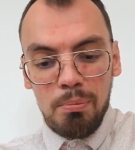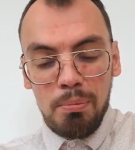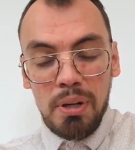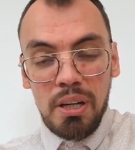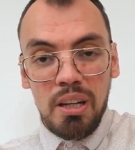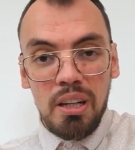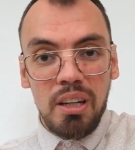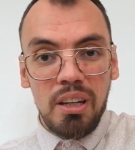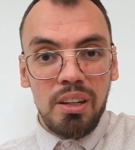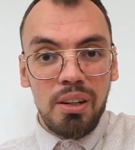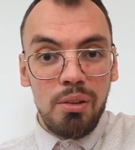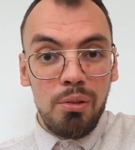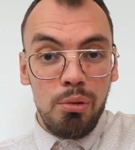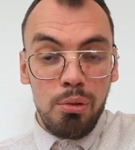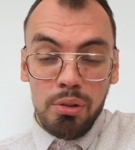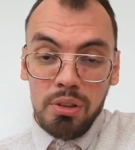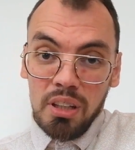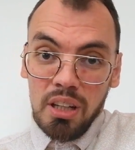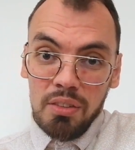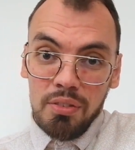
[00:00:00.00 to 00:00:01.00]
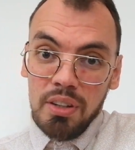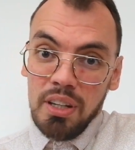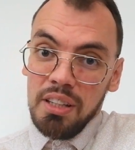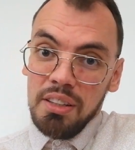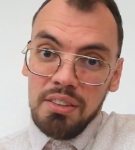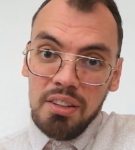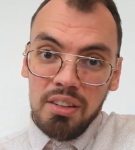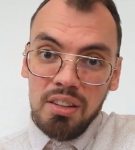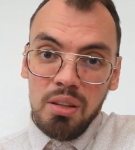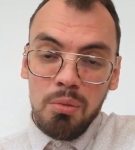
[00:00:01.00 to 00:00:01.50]
par le
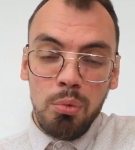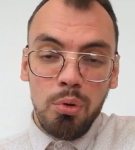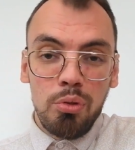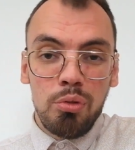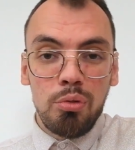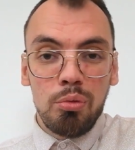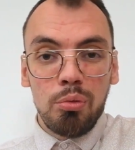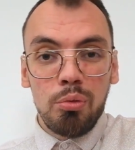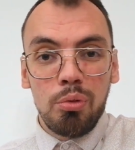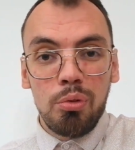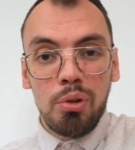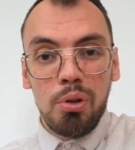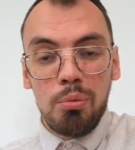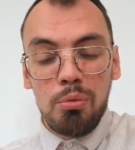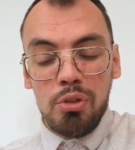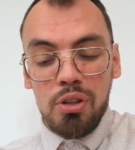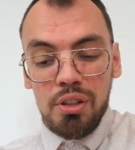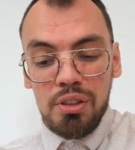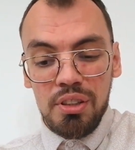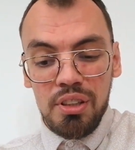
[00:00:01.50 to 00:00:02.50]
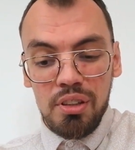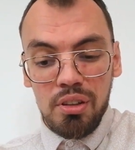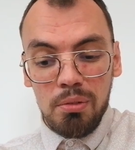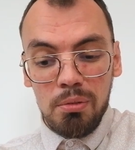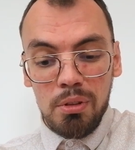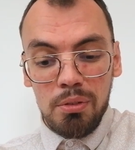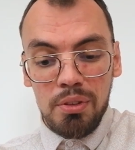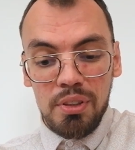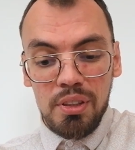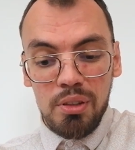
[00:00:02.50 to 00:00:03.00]
travail des émotions, comme je l'ai dit dans
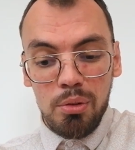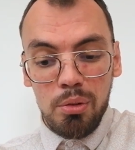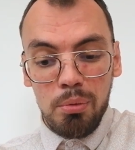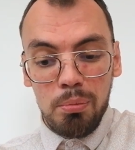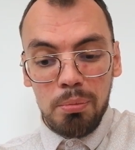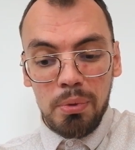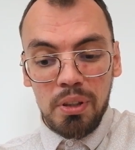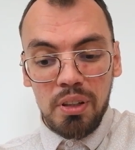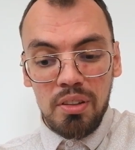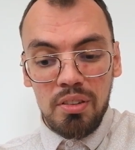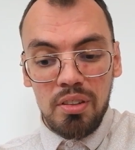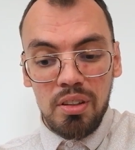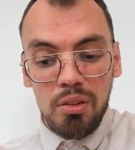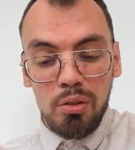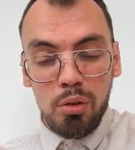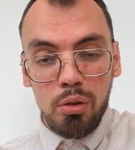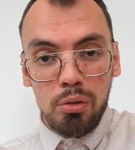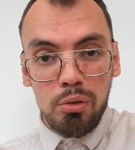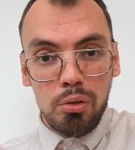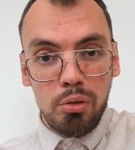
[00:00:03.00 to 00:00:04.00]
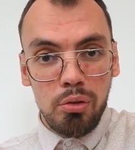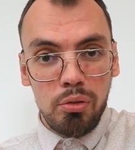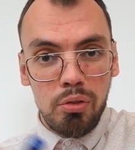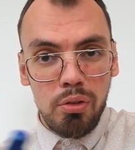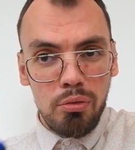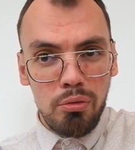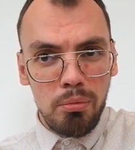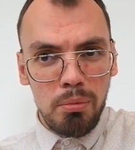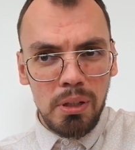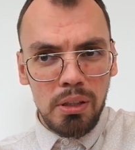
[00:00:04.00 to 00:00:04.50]
ma vidéo précédente que je
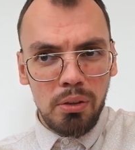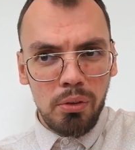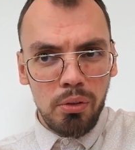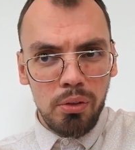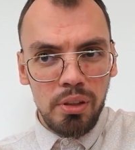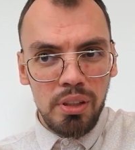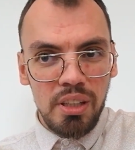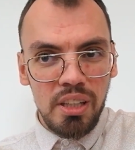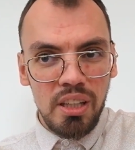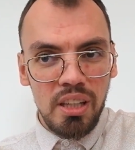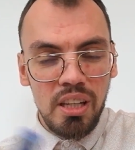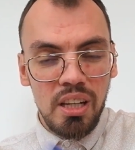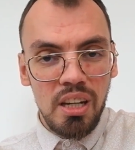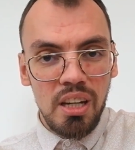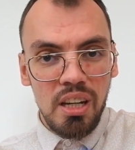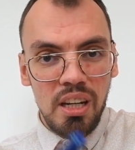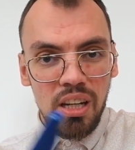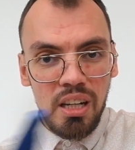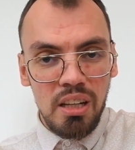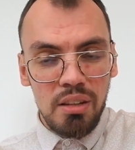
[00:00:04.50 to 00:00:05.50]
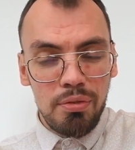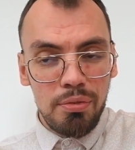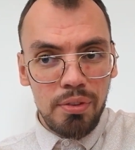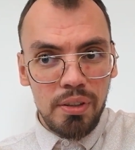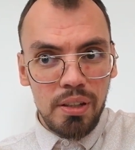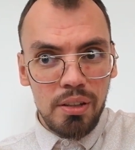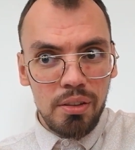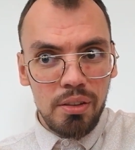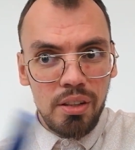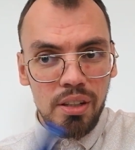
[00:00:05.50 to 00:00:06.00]
vais vous mettre en lien à la
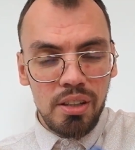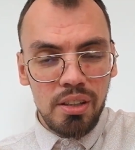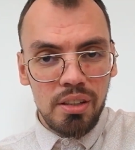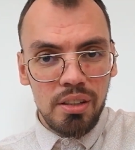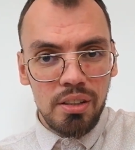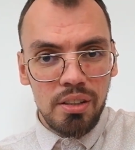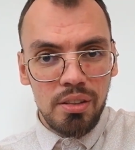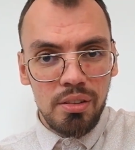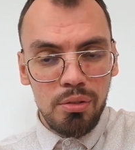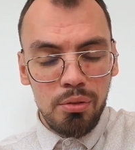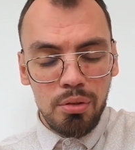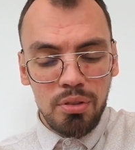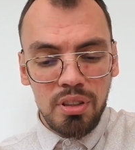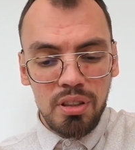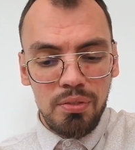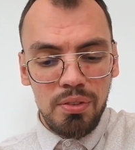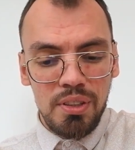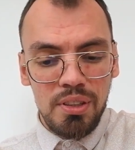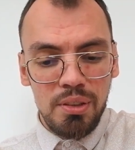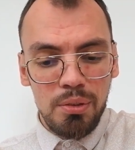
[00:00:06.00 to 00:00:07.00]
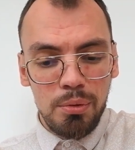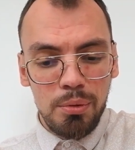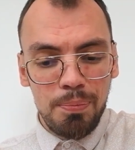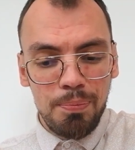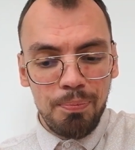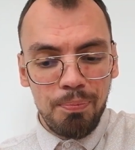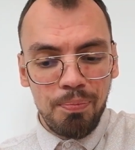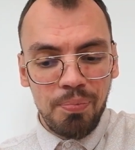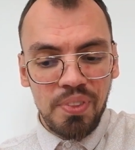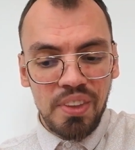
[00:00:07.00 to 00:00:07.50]
fin de cette vidéo.
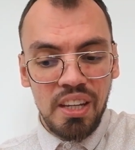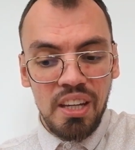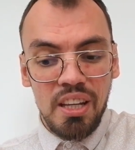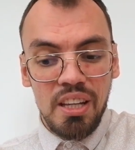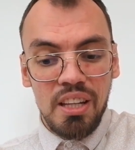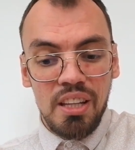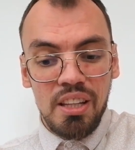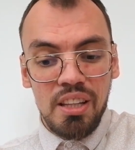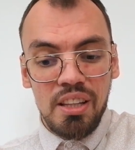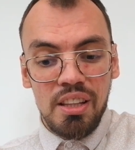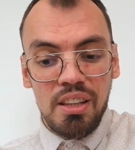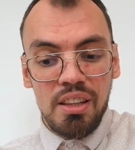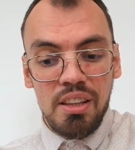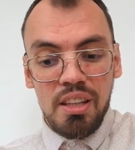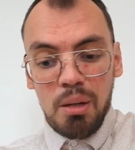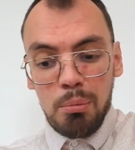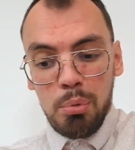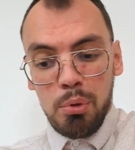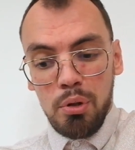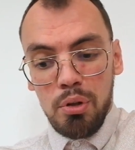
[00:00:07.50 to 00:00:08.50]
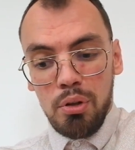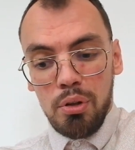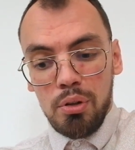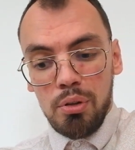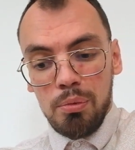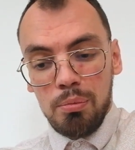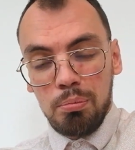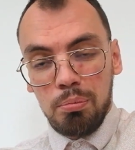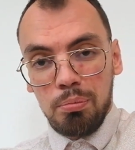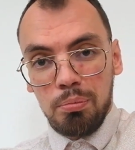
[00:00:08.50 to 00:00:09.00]

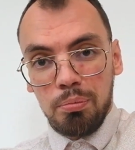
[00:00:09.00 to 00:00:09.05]
D'abord,